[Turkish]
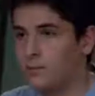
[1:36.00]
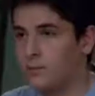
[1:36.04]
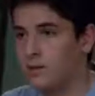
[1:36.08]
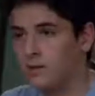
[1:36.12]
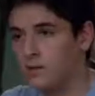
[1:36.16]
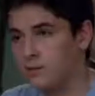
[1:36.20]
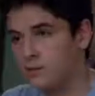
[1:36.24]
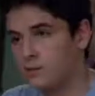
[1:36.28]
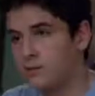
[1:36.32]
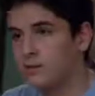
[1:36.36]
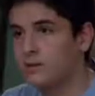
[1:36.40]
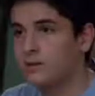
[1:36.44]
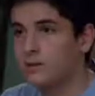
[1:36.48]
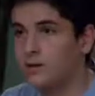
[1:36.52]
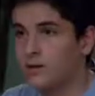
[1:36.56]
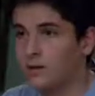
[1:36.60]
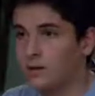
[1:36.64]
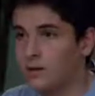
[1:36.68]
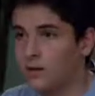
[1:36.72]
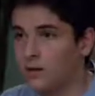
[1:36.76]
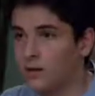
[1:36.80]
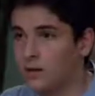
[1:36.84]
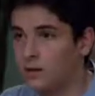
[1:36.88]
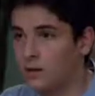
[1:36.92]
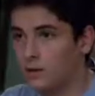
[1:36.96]
Benim
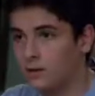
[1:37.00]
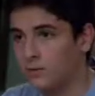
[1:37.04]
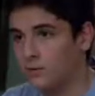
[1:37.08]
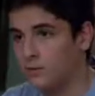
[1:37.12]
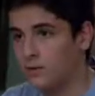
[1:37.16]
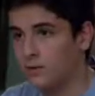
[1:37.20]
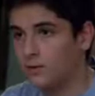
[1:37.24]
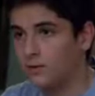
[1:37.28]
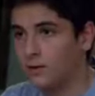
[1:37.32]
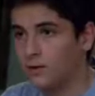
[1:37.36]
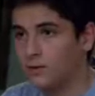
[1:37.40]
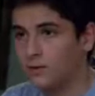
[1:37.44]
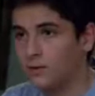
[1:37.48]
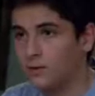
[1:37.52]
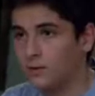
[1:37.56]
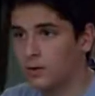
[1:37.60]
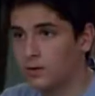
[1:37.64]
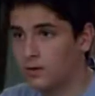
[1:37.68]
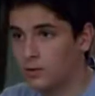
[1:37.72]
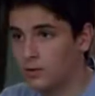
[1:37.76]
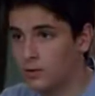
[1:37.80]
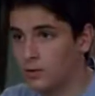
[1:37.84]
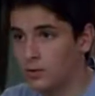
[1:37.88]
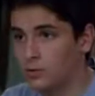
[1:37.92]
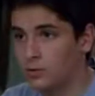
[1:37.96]
gitarla amfi
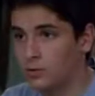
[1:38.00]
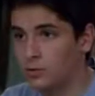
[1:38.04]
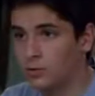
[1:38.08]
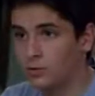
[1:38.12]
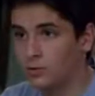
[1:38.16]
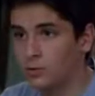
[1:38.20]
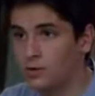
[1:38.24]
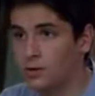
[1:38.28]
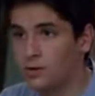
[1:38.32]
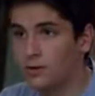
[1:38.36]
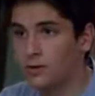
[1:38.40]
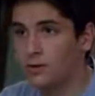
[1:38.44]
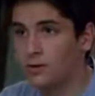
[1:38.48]
verdim Erhan abilerin